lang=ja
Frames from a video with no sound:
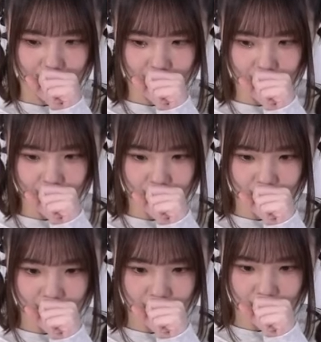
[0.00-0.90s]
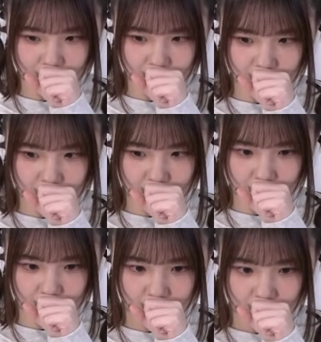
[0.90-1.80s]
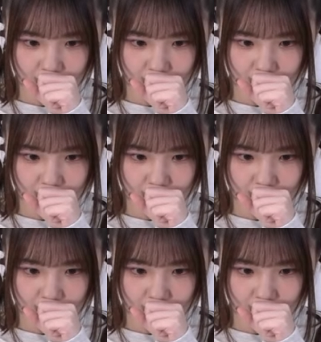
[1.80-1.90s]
アニメもだし、その